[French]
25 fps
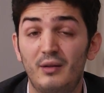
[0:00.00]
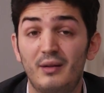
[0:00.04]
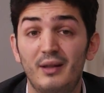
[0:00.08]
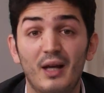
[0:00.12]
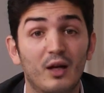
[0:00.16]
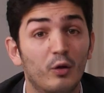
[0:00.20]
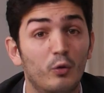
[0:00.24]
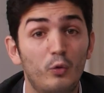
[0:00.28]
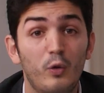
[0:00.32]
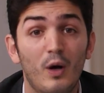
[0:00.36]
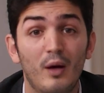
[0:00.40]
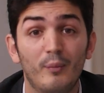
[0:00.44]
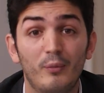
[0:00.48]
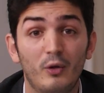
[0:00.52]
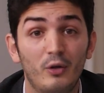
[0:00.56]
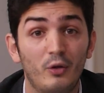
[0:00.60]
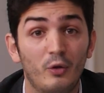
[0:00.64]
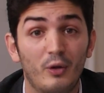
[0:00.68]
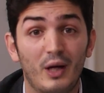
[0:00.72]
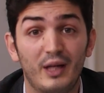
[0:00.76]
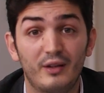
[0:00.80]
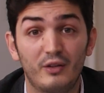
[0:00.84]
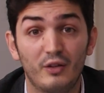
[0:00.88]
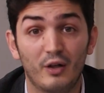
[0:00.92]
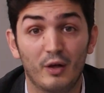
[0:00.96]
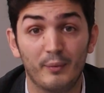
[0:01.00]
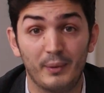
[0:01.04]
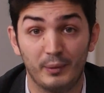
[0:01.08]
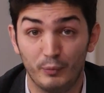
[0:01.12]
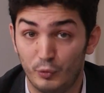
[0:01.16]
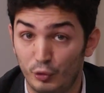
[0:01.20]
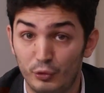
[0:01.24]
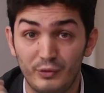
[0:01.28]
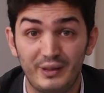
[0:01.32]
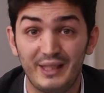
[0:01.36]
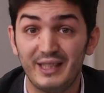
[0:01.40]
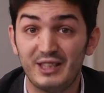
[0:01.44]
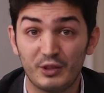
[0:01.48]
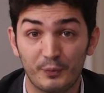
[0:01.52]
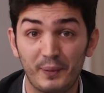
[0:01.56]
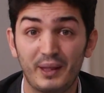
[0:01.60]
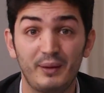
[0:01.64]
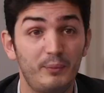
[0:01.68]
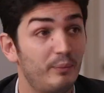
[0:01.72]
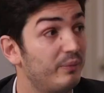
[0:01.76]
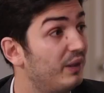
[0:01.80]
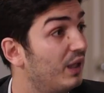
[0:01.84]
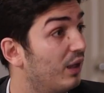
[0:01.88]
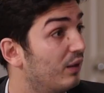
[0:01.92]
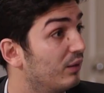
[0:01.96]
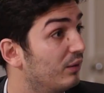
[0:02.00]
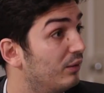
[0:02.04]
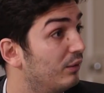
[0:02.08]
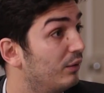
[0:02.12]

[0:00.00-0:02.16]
d'un coup un bon orateur même. Tu t'exprimes bien.